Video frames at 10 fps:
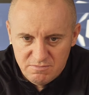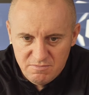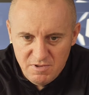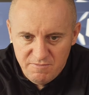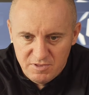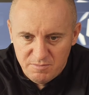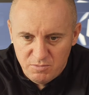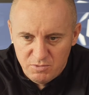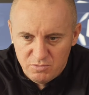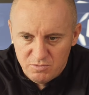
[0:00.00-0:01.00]
nie widzę
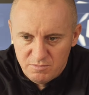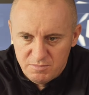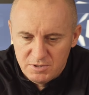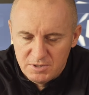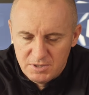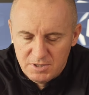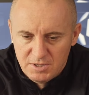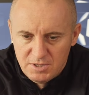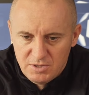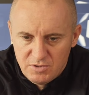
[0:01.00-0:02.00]
powodów, żeby,
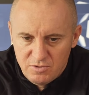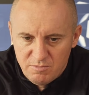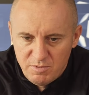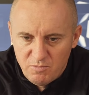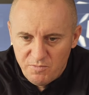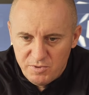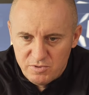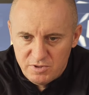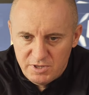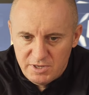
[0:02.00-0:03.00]
żeby
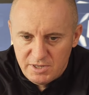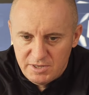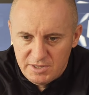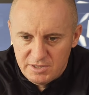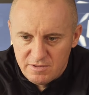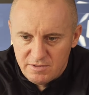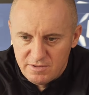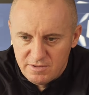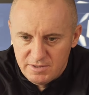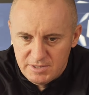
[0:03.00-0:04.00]
mówić, że nagle
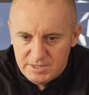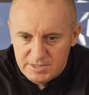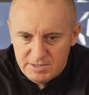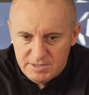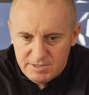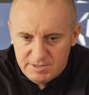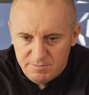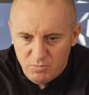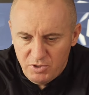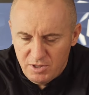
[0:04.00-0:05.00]
jest
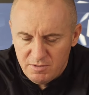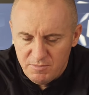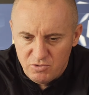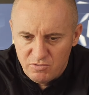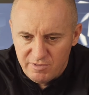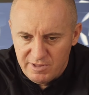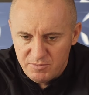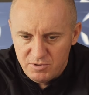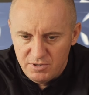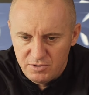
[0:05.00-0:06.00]
y, po jednym meczu
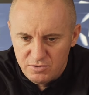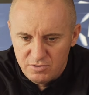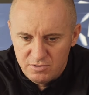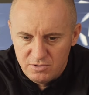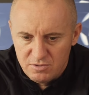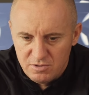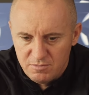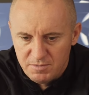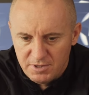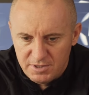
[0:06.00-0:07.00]
słabsza niż, niż,
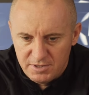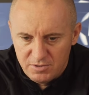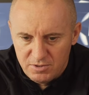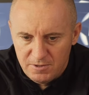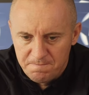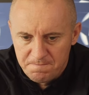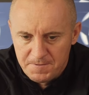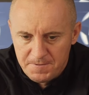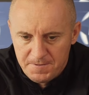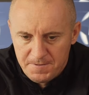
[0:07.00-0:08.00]
niż była. Także
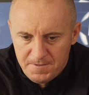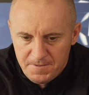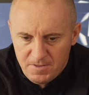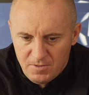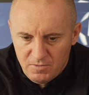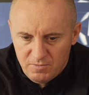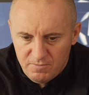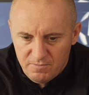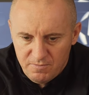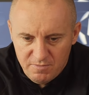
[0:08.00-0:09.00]

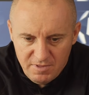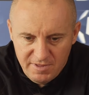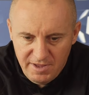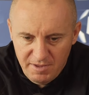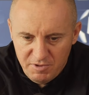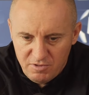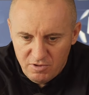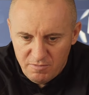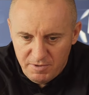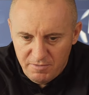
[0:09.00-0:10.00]
mm, zdajemy
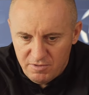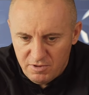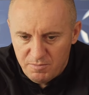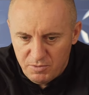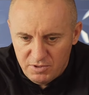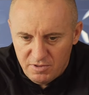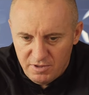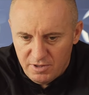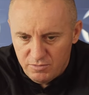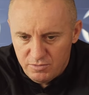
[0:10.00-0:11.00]
sobie sprawę z ich
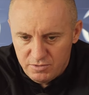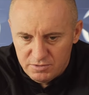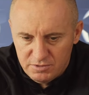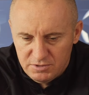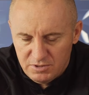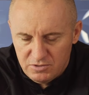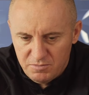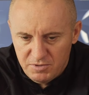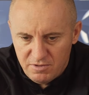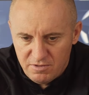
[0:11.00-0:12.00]
potencjału, siły,
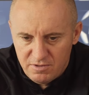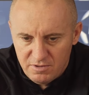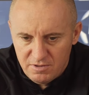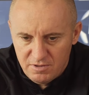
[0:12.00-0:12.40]
natomiast